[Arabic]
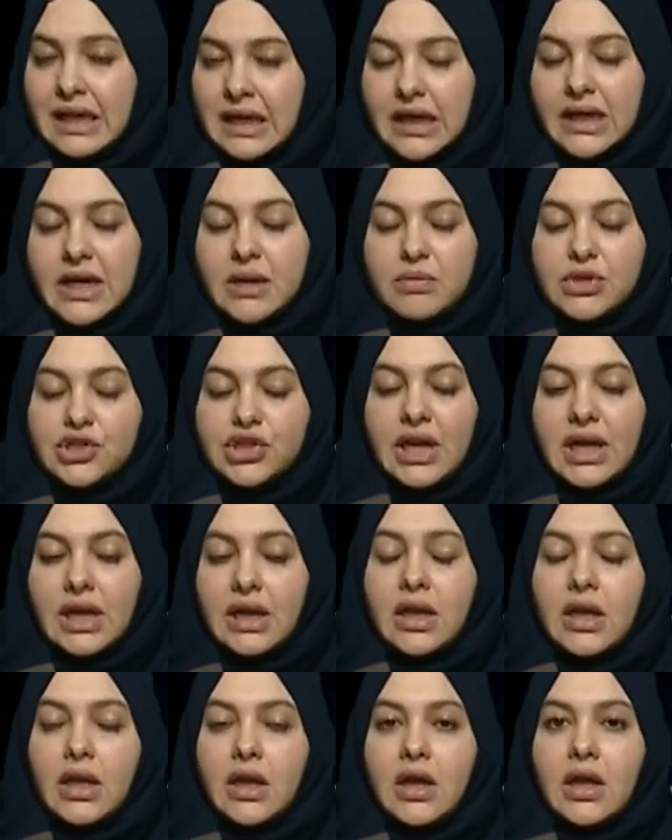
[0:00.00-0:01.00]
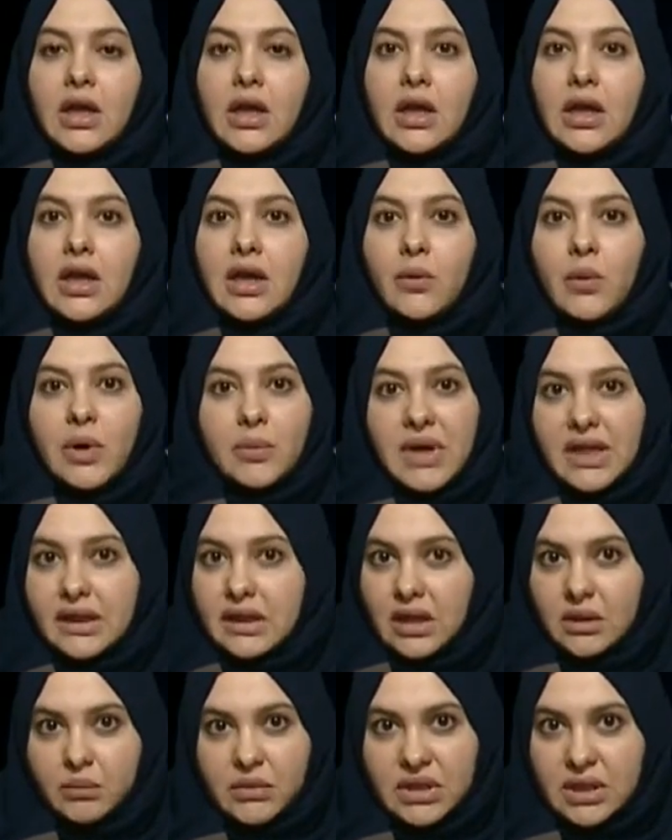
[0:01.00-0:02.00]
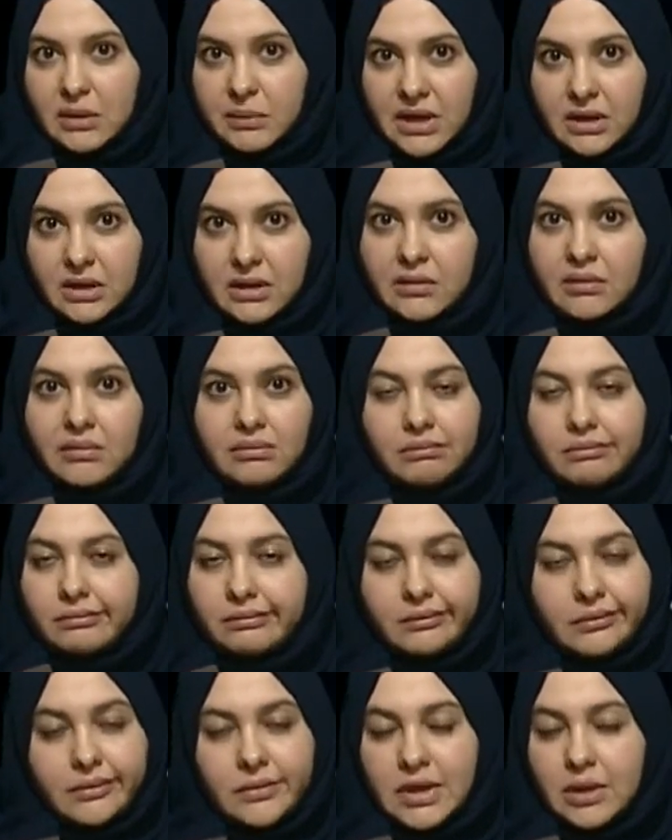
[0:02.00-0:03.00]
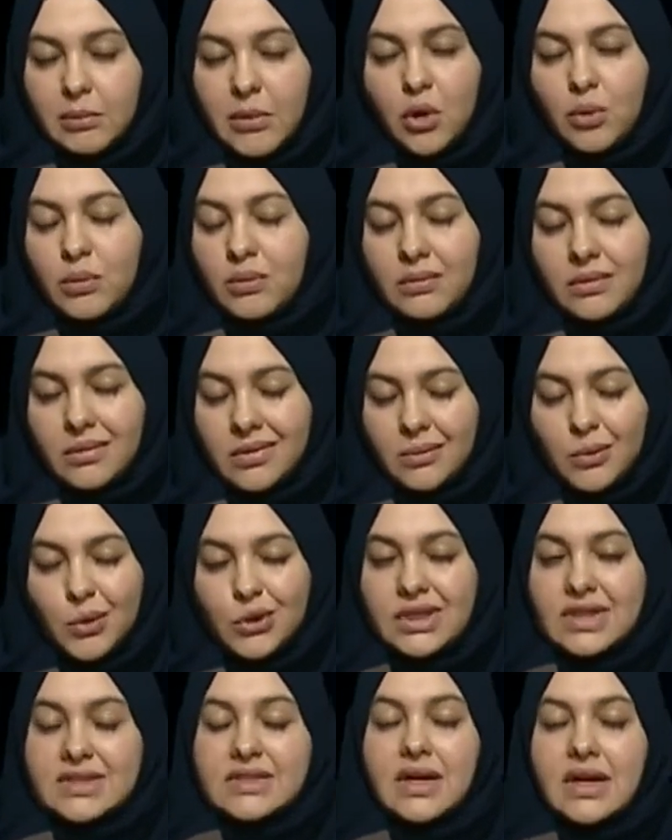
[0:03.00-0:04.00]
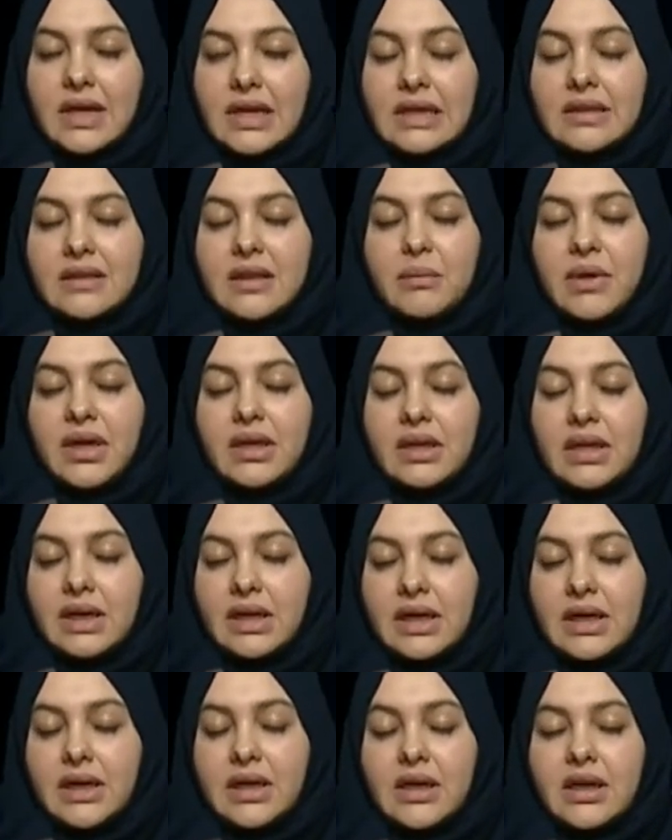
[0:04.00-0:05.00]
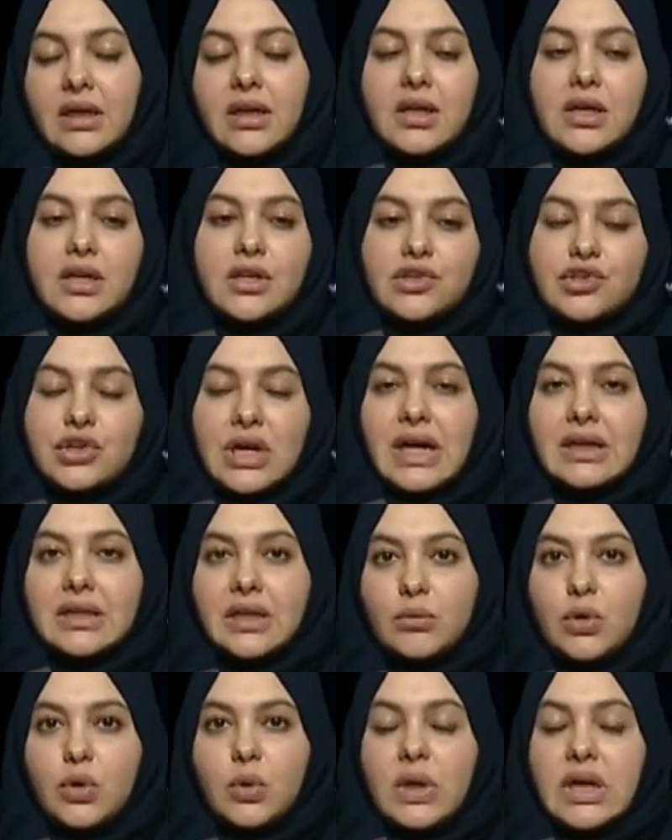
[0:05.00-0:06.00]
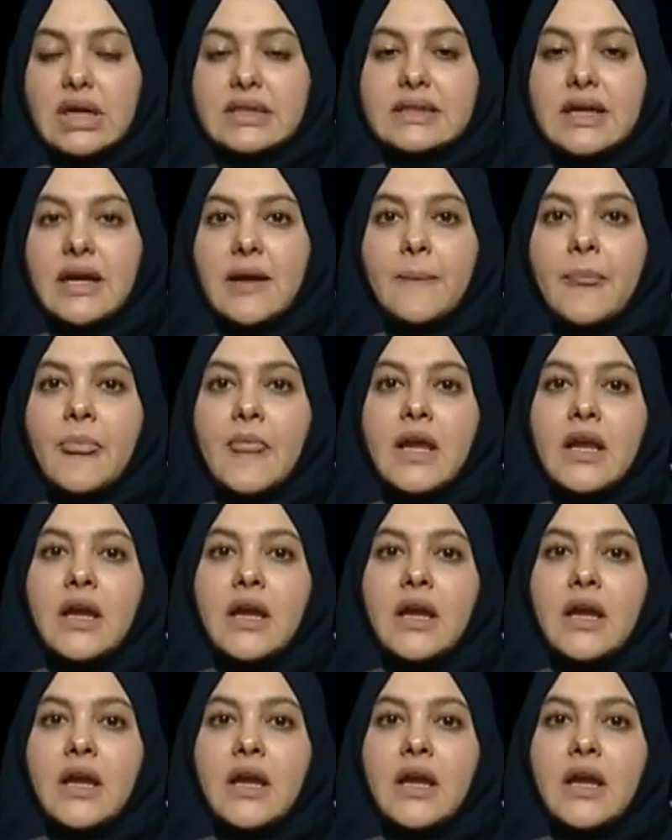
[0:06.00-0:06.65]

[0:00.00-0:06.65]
كان المجال آه، والبحث العلمي طبعا ما هو مقتصر اكيد طبعا يعني على جراحه المخ والاعصاب